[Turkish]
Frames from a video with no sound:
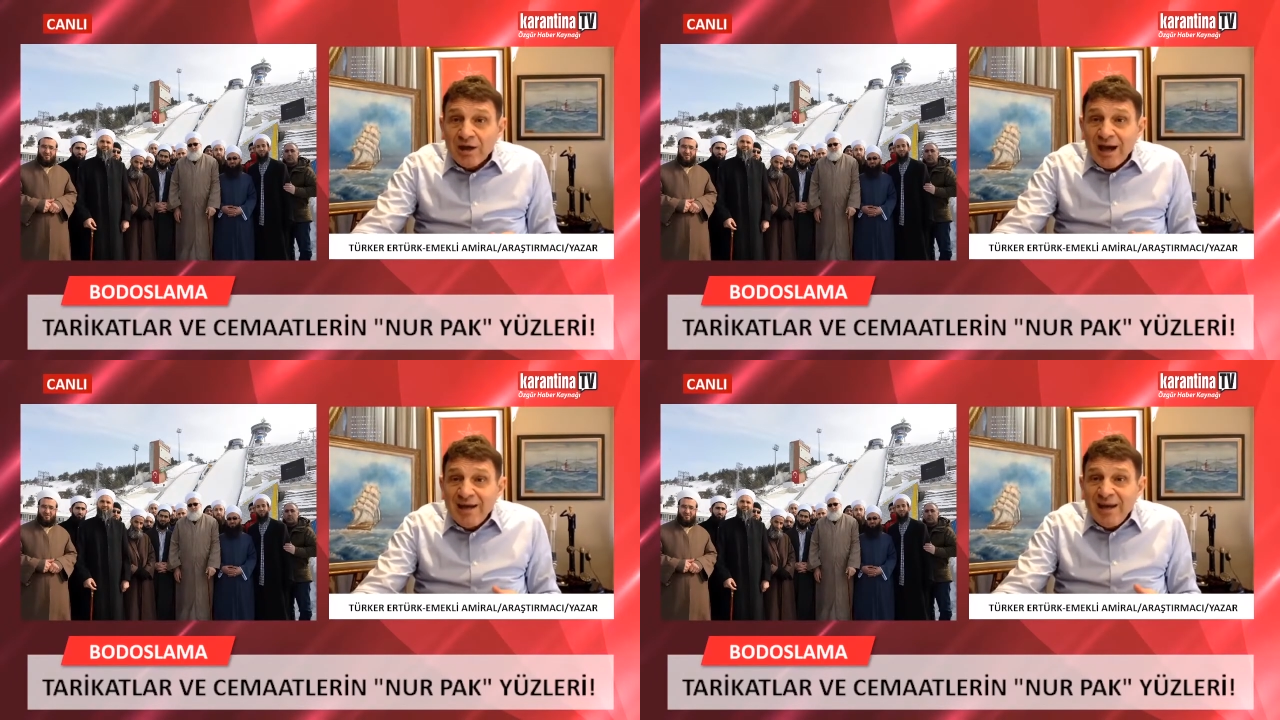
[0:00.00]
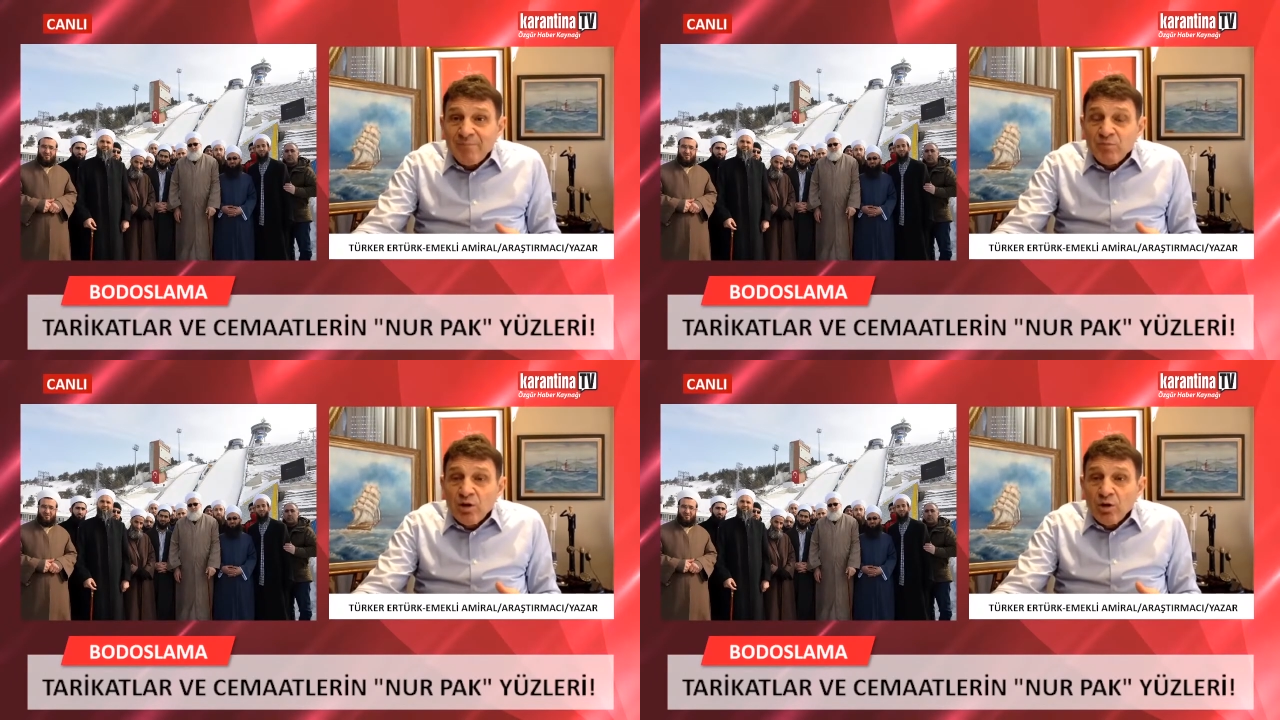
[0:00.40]

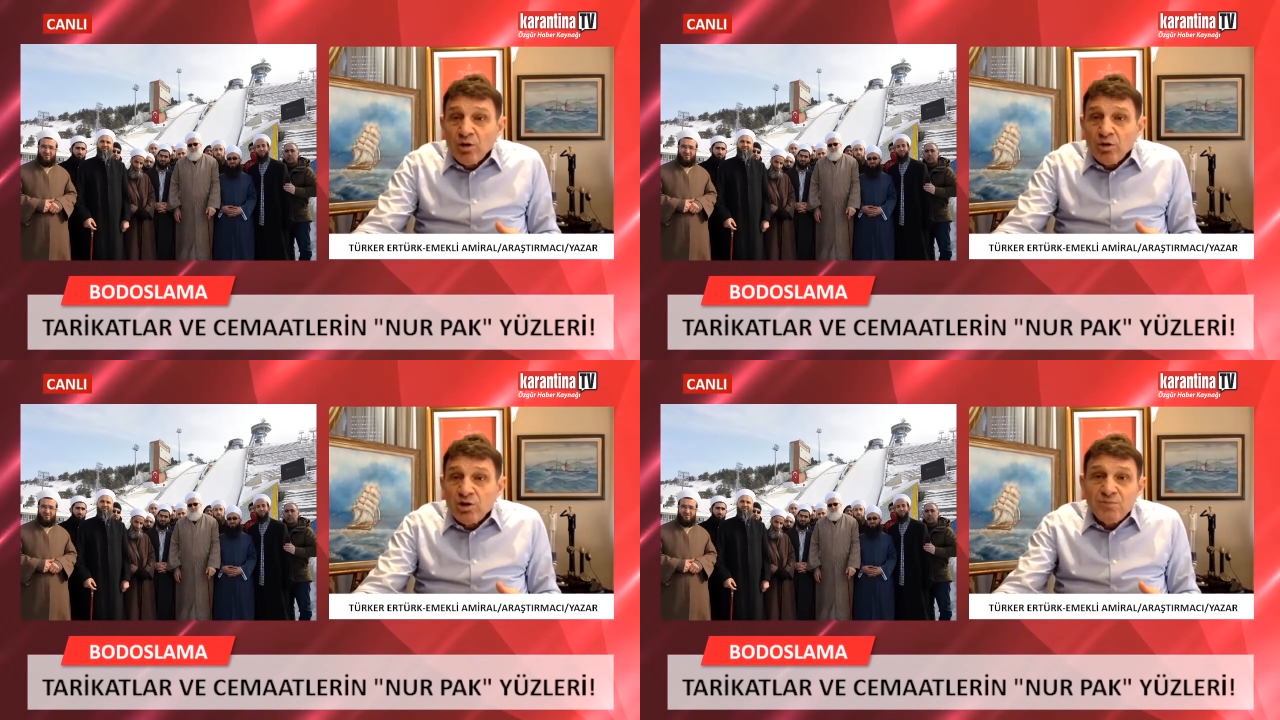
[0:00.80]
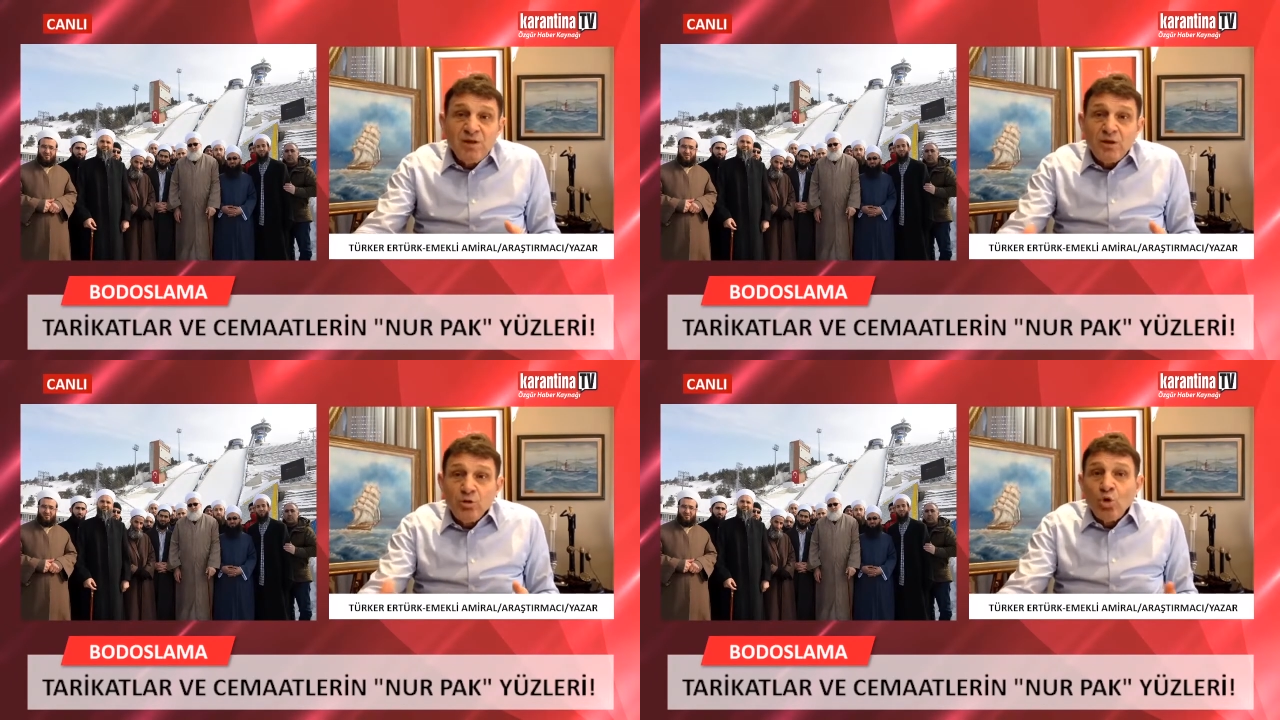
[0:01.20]
yani
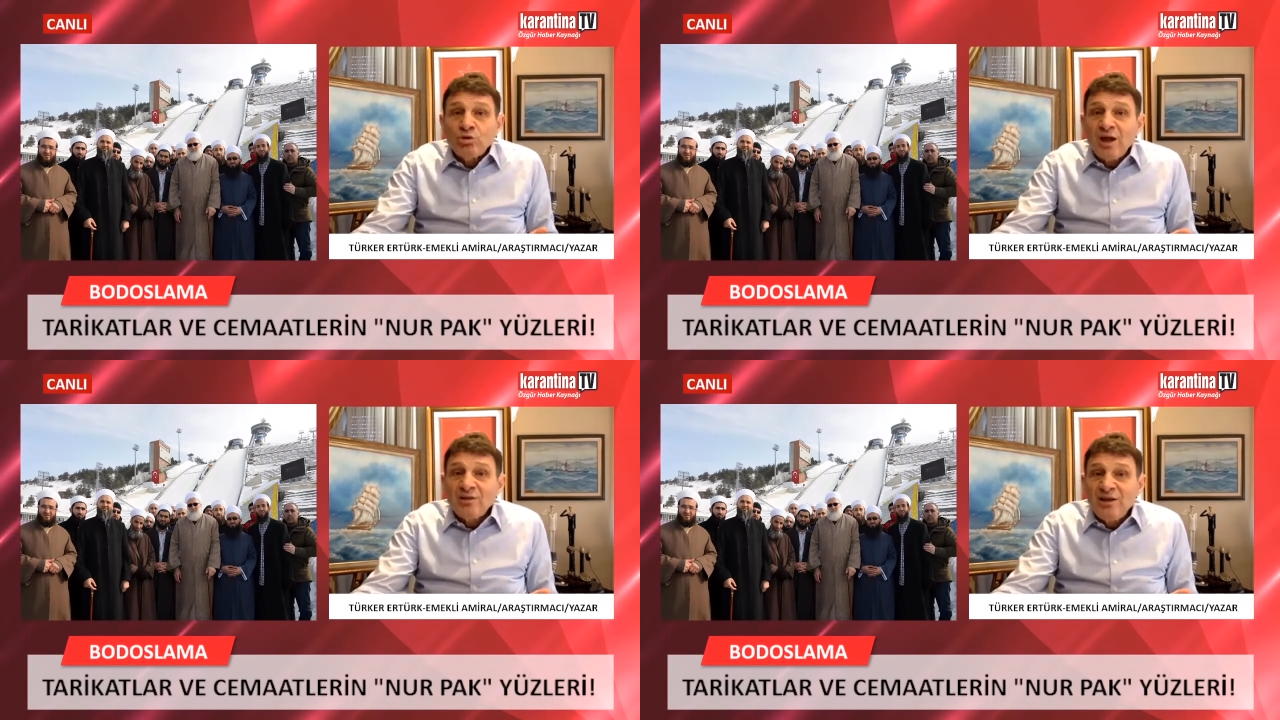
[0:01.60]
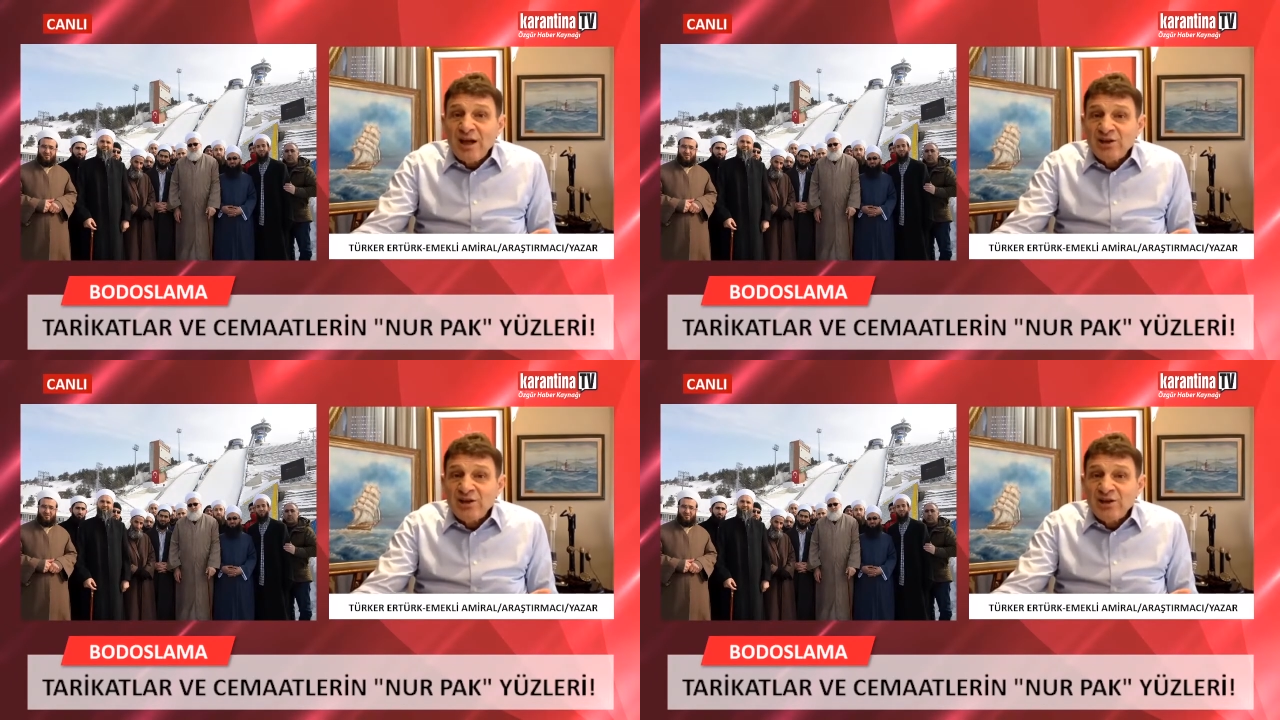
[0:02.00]
şimdi 4-6